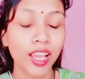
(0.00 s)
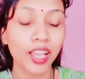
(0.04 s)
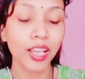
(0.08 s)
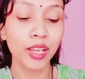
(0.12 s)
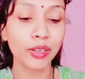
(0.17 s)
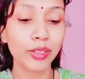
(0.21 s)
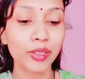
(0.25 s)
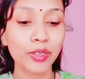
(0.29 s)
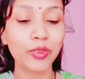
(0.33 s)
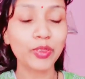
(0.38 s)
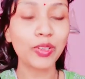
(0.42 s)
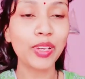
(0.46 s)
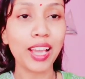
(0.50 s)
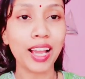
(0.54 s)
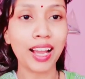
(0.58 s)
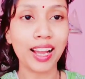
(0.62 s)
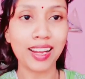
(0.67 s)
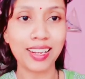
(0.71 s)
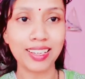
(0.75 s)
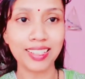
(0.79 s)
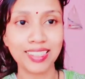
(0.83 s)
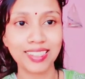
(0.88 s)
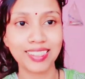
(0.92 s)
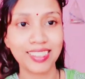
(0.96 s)
क्योंकि आज
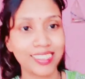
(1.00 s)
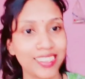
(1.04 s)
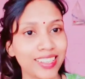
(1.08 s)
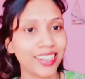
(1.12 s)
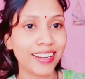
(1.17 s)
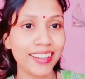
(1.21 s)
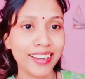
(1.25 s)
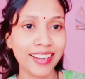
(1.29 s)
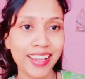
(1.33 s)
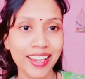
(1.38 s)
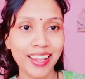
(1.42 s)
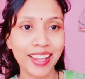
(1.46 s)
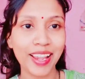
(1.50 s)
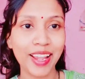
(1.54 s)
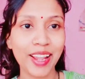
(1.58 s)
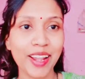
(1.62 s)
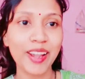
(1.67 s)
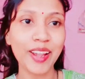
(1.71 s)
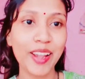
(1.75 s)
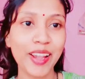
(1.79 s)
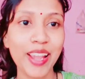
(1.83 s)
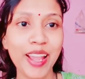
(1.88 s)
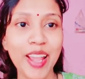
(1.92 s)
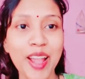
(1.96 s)
संडे है
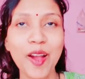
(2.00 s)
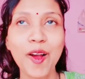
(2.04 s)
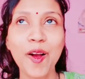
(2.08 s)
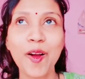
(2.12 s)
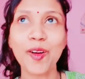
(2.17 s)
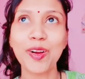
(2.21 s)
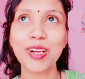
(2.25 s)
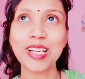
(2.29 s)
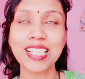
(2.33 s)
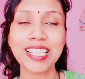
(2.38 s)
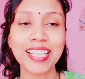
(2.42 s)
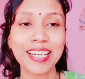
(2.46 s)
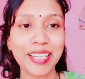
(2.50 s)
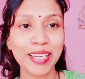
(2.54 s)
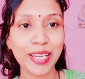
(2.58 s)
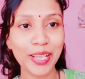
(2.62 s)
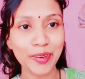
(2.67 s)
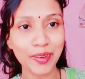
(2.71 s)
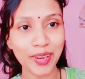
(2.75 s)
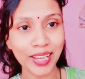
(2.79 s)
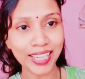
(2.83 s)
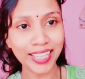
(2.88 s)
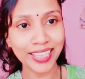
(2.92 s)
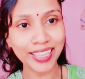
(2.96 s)
और संडे
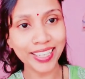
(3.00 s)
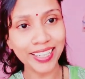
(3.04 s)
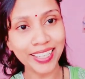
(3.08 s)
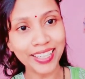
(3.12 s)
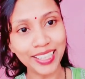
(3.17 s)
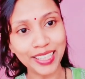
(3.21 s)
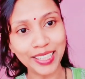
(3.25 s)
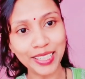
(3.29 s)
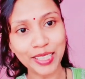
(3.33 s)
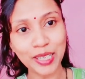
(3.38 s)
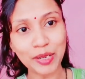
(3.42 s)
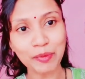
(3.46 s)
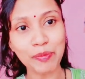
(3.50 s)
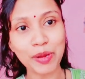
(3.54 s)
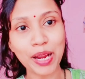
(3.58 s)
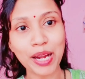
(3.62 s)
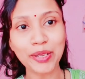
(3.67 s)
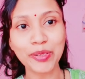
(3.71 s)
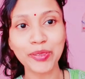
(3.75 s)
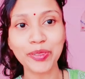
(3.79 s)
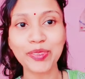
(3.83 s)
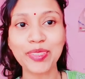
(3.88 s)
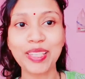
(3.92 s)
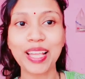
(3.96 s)
वाले दिन लेट लपाट
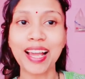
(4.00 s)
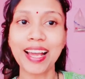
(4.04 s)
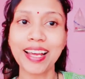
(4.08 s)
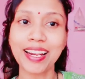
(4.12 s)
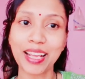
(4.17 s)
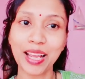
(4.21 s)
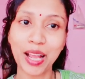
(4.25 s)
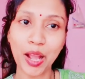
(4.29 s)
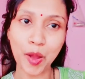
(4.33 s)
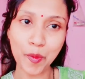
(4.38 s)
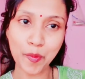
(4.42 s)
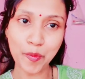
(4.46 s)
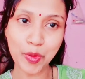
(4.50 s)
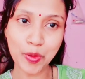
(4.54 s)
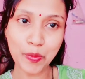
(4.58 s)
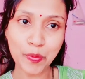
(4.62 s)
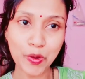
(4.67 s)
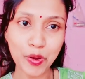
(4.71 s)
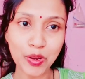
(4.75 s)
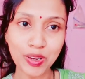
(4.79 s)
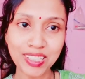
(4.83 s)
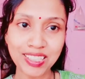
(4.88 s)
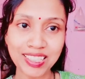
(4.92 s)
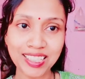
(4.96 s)
होता है और काम भी
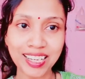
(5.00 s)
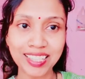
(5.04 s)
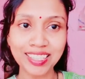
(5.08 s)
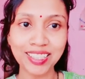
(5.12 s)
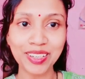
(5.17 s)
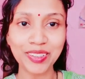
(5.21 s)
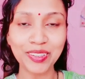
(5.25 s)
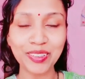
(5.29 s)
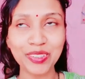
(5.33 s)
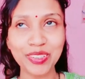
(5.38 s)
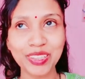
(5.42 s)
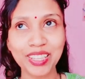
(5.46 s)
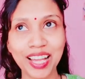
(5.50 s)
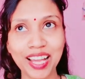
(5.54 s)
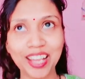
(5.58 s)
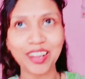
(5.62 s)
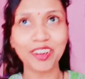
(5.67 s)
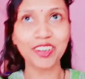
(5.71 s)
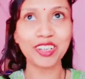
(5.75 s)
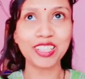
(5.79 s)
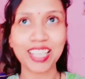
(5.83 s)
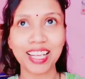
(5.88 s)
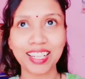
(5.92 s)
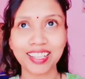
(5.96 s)
बहुत ज़्यादा होता है और
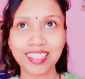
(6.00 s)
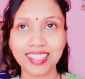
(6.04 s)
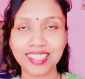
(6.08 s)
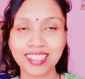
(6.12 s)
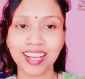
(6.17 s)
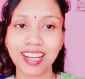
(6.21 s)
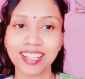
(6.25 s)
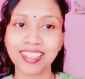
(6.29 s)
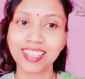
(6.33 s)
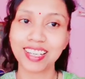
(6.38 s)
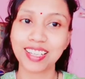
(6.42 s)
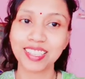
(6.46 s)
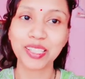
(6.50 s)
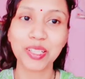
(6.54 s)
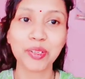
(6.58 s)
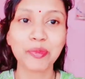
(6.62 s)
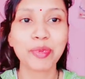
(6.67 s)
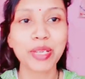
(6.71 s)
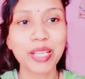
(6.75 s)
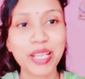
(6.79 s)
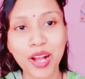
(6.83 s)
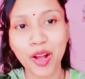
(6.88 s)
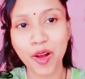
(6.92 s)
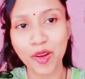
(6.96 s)
साथ ही साथ आज हमें
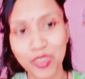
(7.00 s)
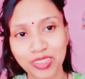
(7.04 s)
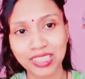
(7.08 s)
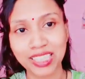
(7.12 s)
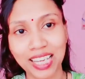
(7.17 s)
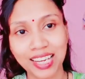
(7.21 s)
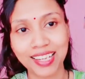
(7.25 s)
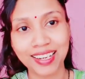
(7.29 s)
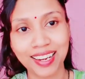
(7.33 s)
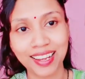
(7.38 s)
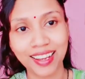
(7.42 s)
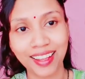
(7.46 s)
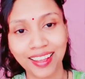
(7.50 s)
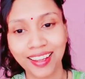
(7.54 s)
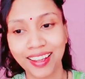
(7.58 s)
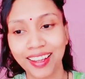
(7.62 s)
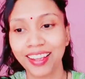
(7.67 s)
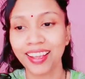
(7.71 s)
गाँव जाना है